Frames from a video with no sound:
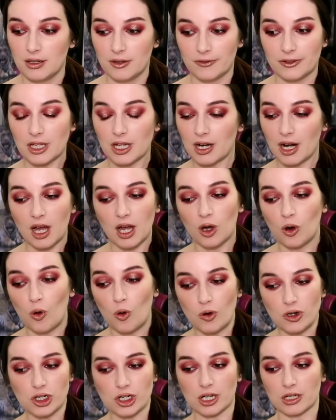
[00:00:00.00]
вторая
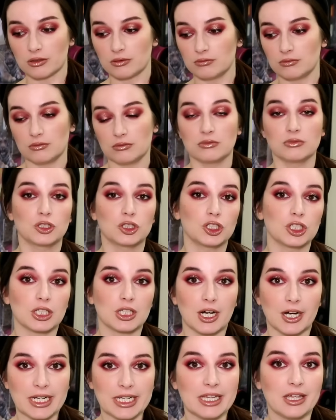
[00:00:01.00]
кожа,
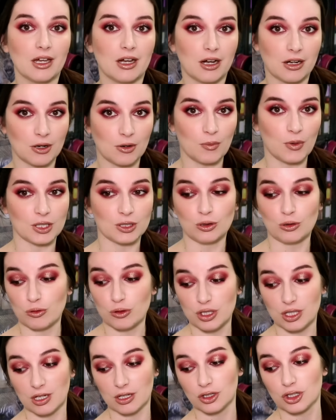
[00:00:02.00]
Шикарный аромат,
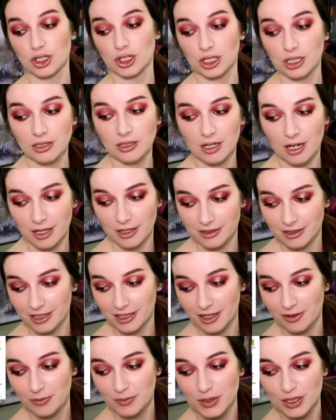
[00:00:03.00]
друзья, шикарный,
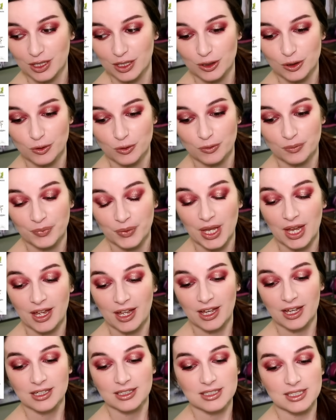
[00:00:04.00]
я вам скажу.
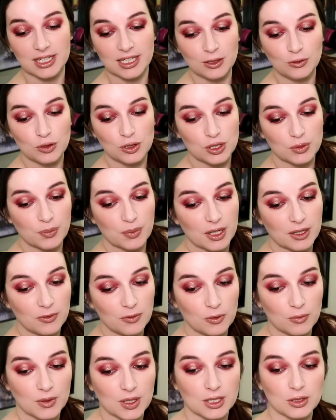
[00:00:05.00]
Следующий
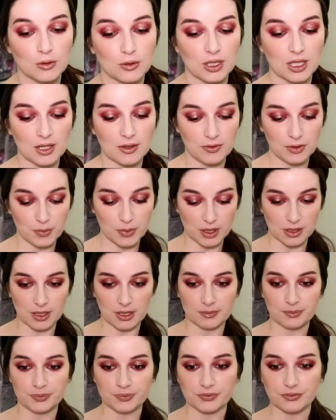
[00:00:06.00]
парфюм, который я
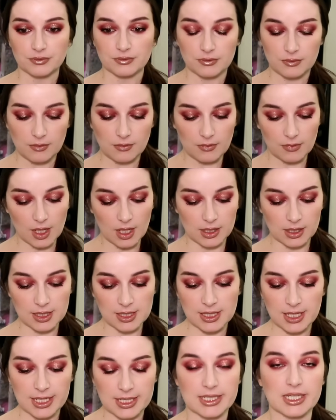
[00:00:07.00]
выбрала на
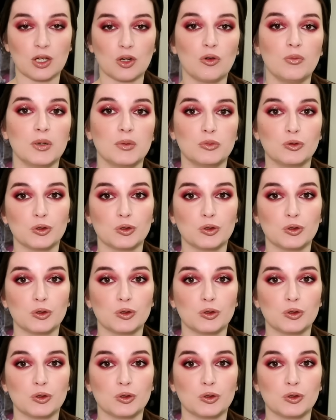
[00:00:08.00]
сайте Арома